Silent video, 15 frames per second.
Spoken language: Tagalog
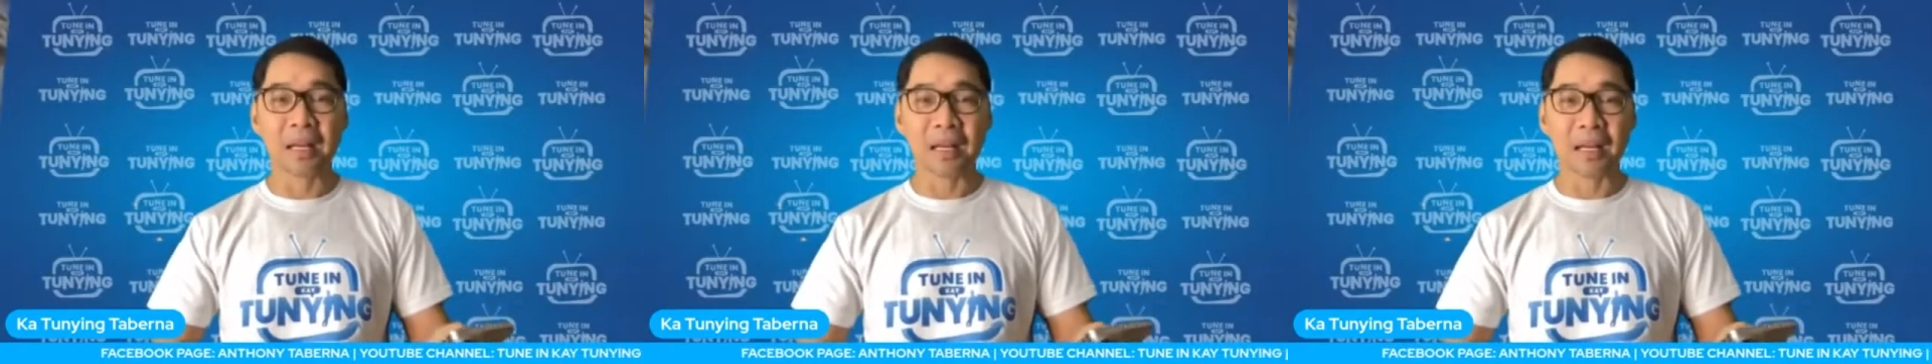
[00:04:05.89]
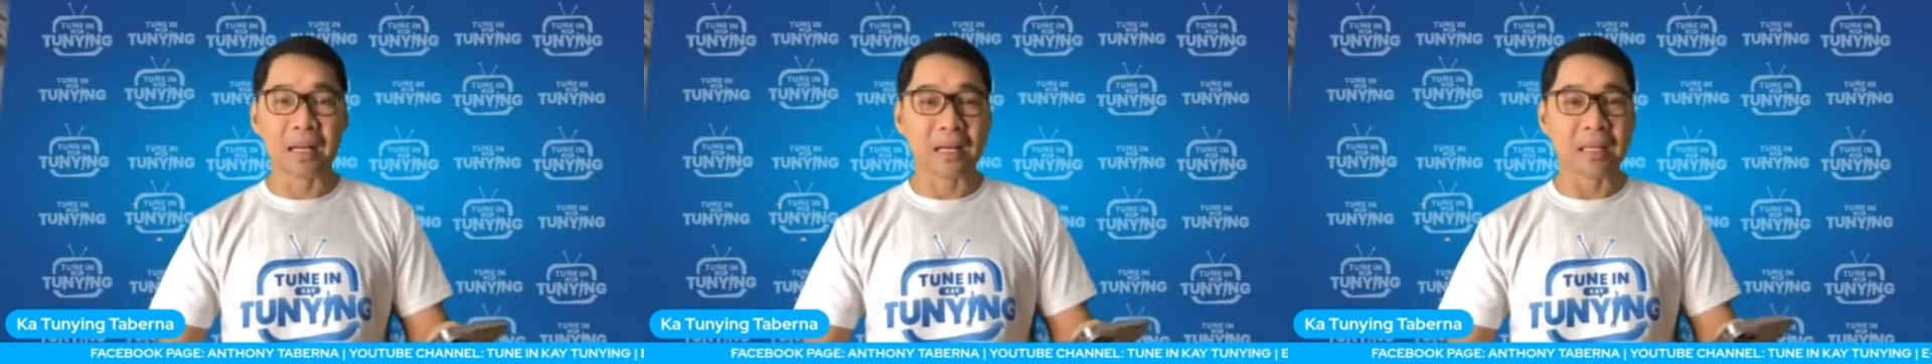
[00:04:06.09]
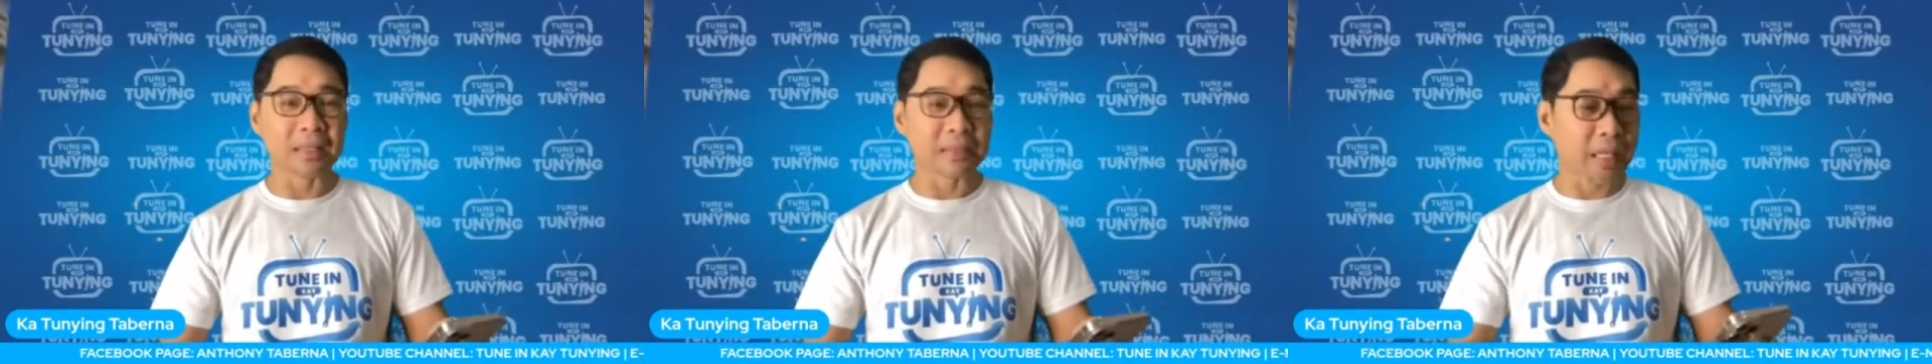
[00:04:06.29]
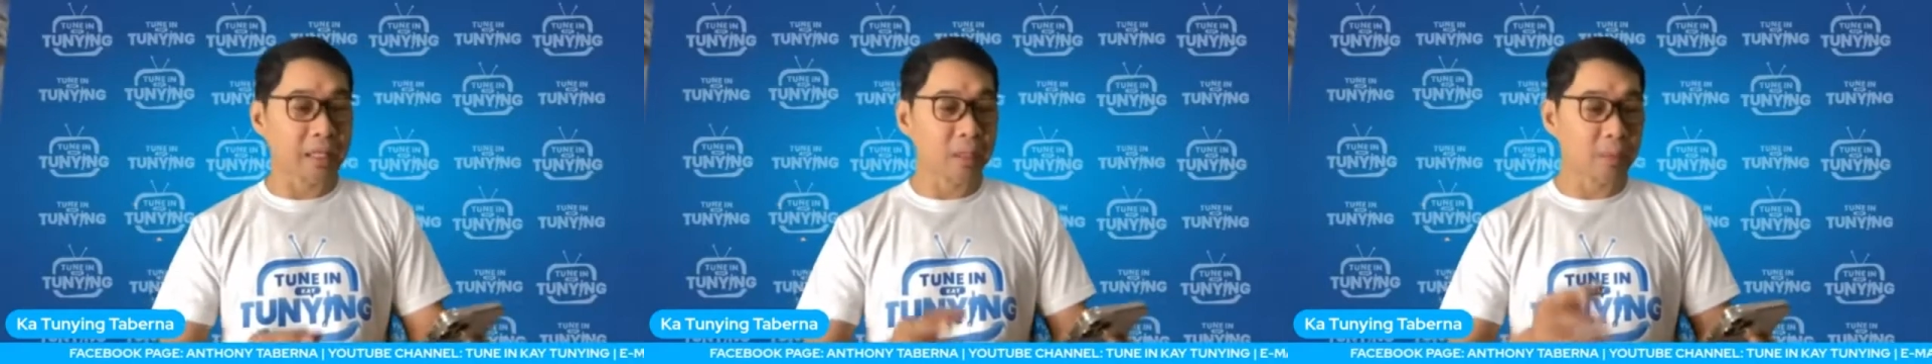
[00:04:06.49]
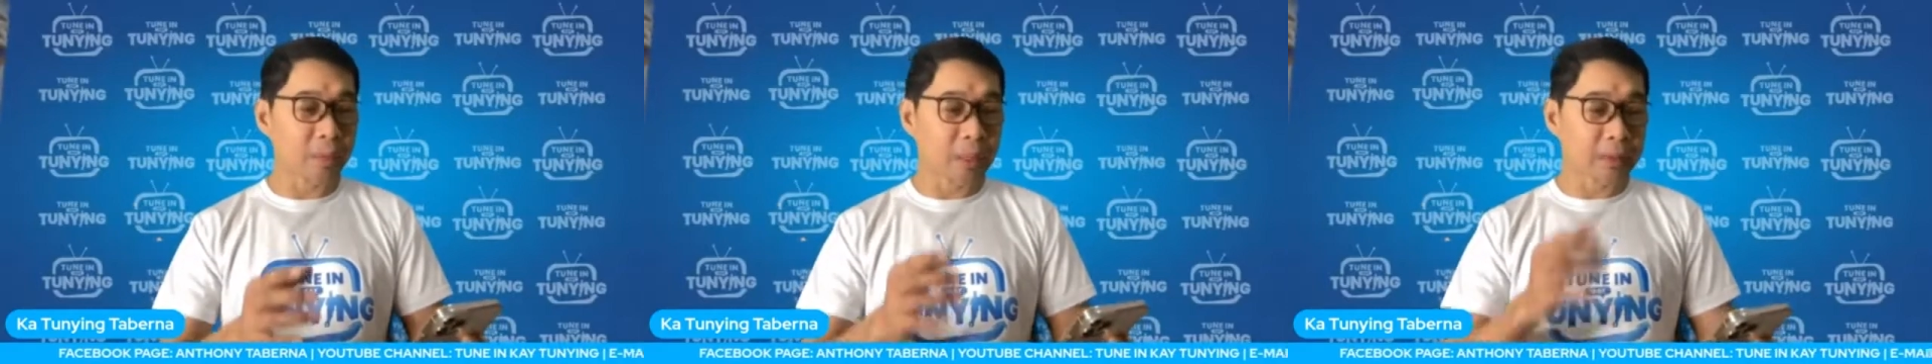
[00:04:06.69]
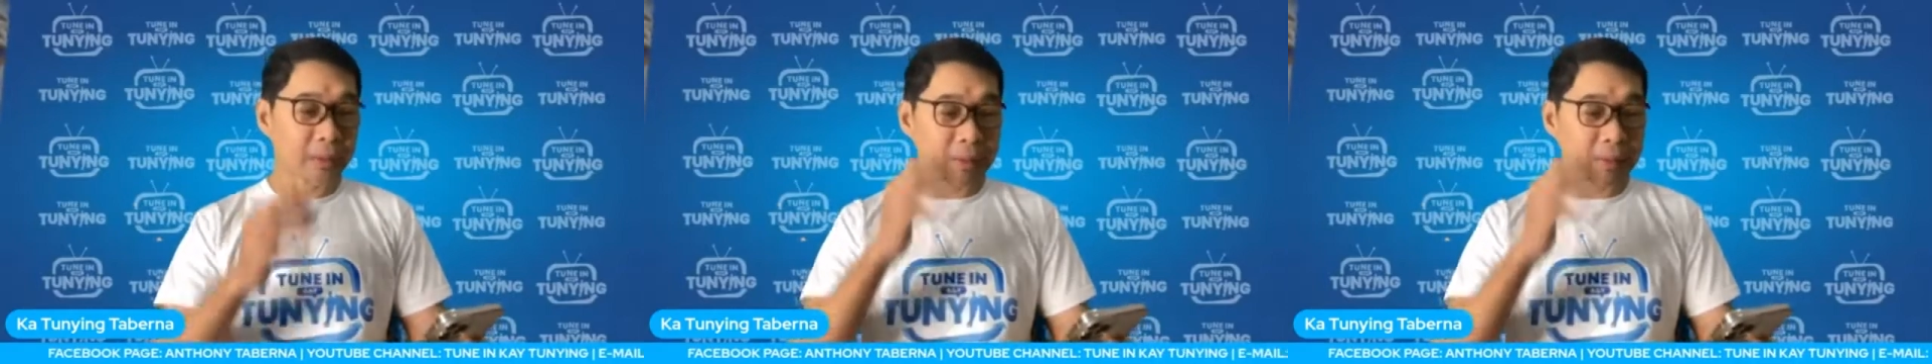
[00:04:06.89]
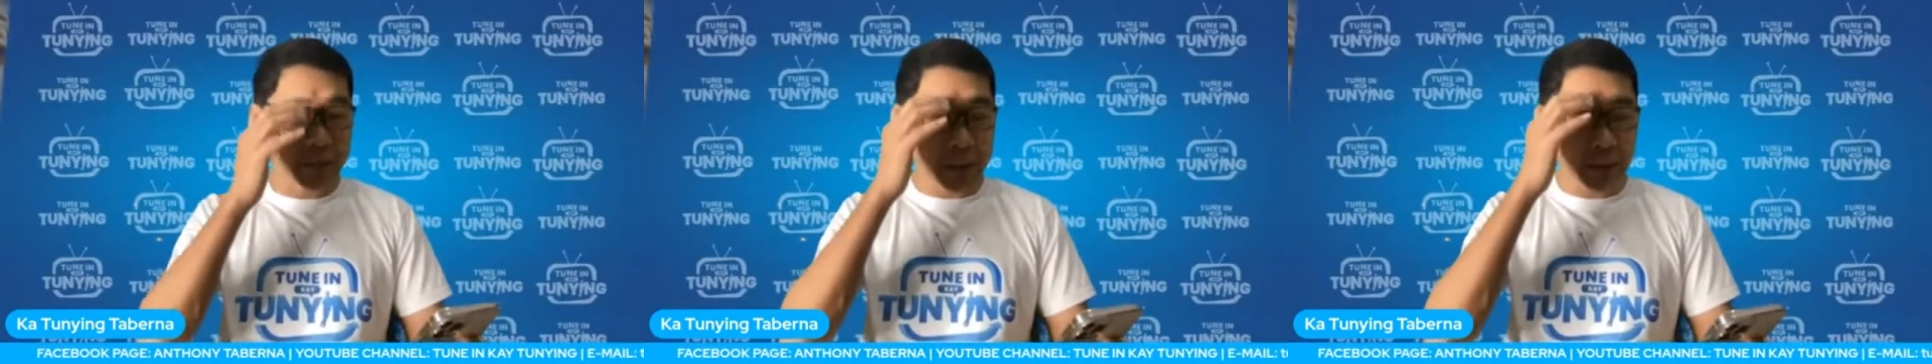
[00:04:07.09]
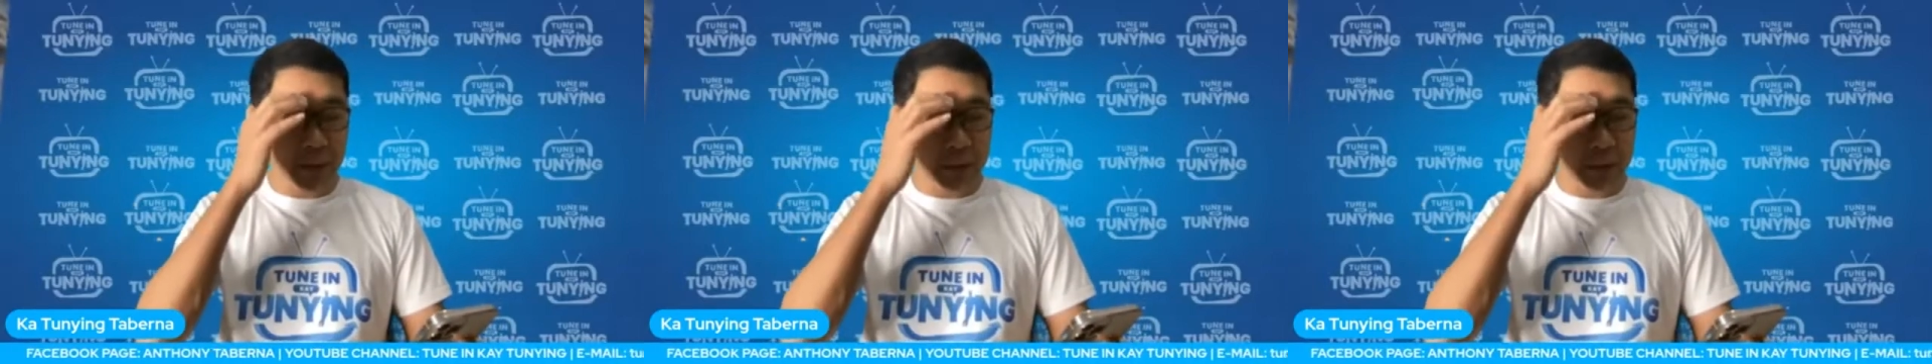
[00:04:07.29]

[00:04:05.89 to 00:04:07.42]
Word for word: Uh, thank you po Attorney Vic